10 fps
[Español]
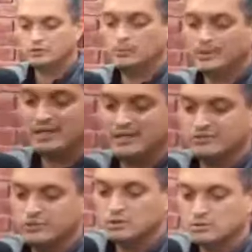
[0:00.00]
de tu
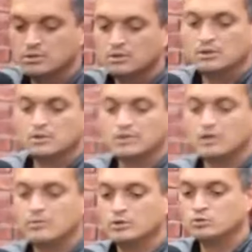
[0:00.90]
preparación,
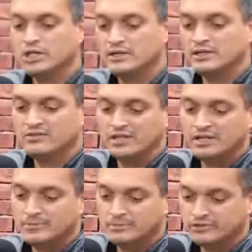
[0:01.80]
de cómo tú debes de ser
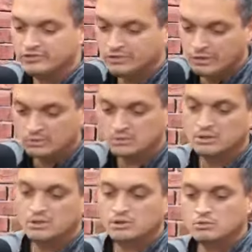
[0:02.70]
en la profesión.
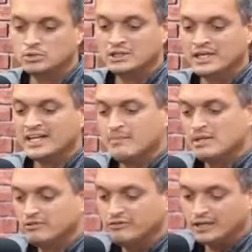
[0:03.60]
Tú te tienes que
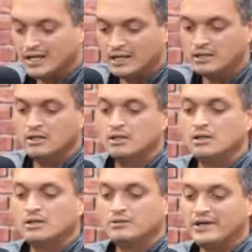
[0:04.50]
planificar,
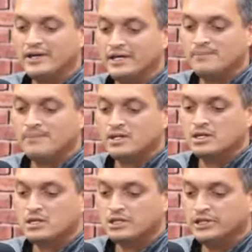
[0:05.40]
¿sabes?
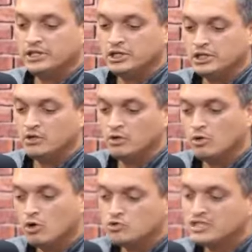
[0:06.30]
Y
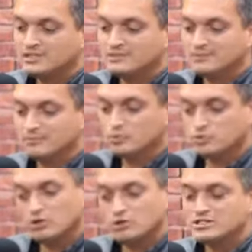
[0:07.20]
los coches,
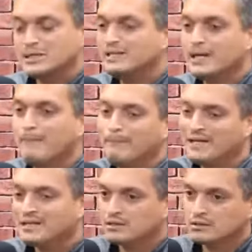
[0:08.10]
muchos de los coaches también
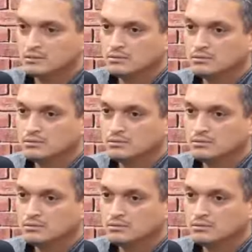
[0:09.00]
respetan